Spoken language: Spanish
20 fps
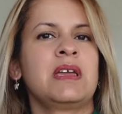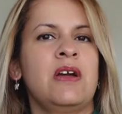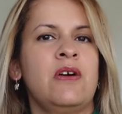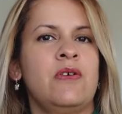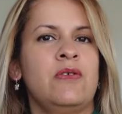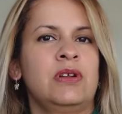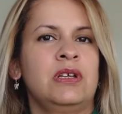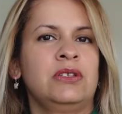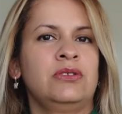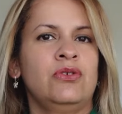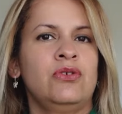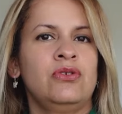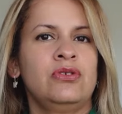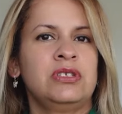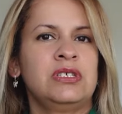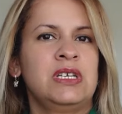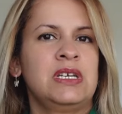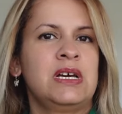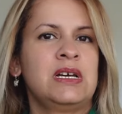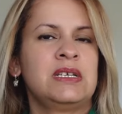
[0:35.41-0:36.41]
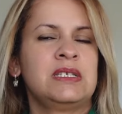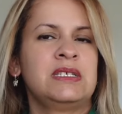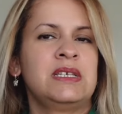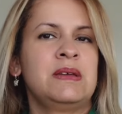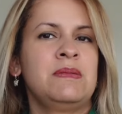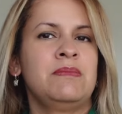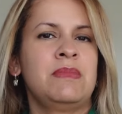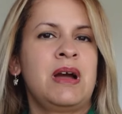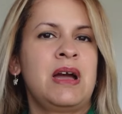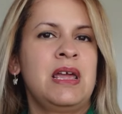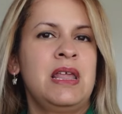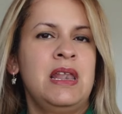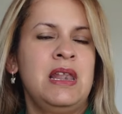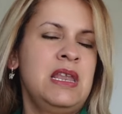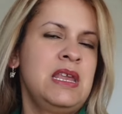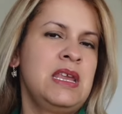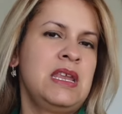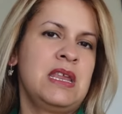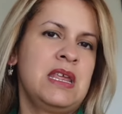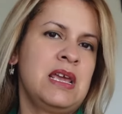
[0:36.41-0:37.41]
que ahora todo se hace más en
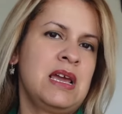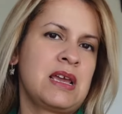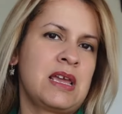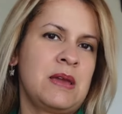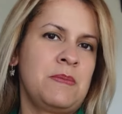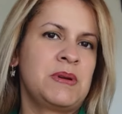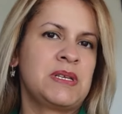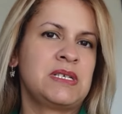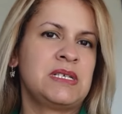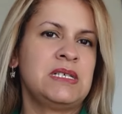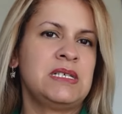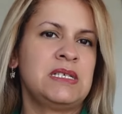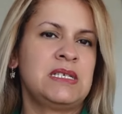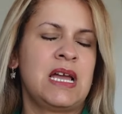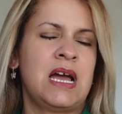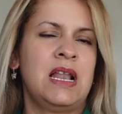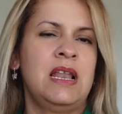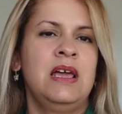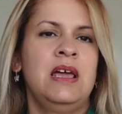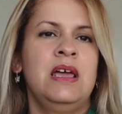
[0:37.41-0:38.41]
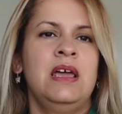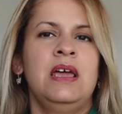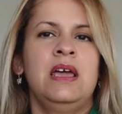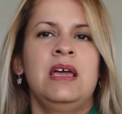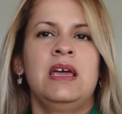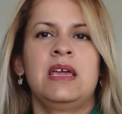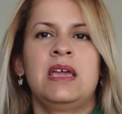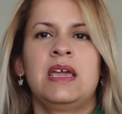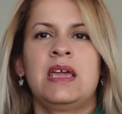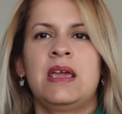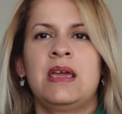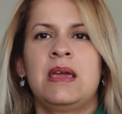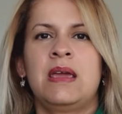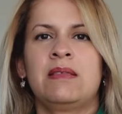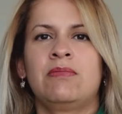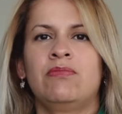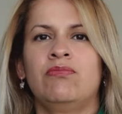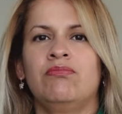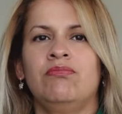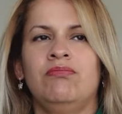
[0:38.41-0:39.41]
línea que presencial,
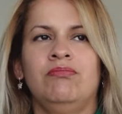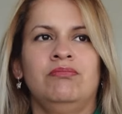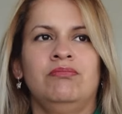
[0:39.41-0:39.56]
eh,